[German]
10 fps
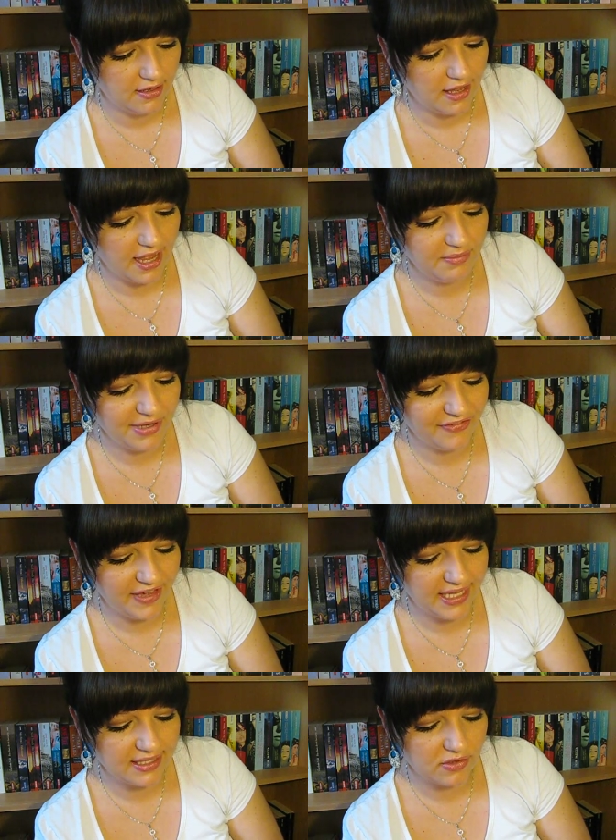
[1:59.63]
ein
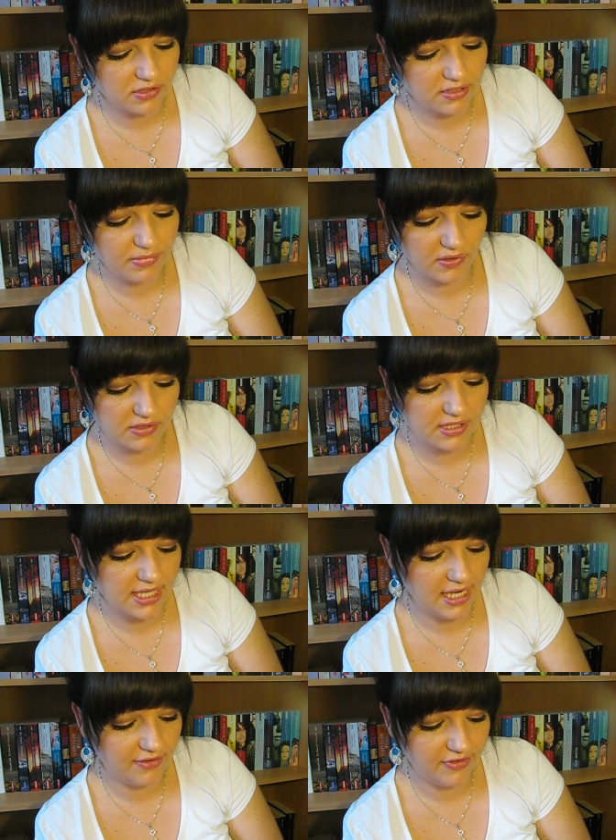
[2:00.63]
perfekt ausgebautes
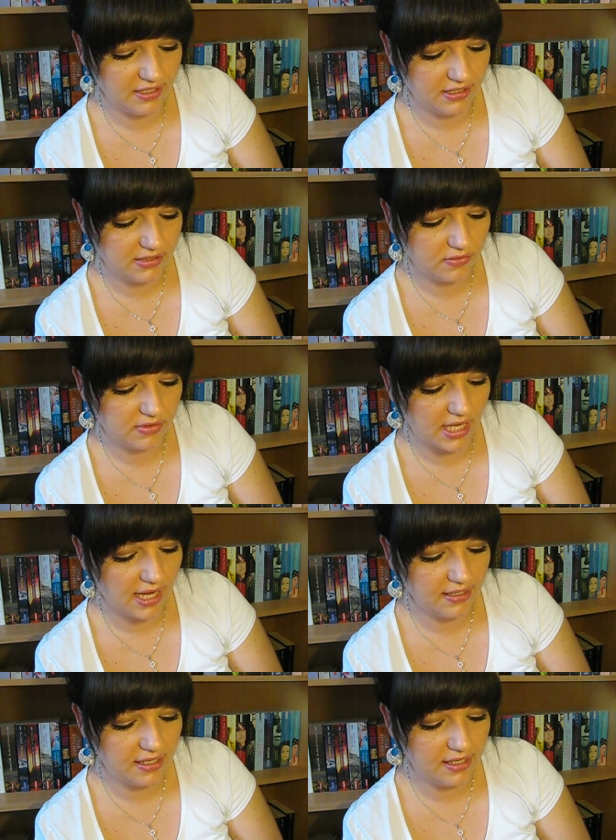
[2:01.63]
Kellerverlies und darin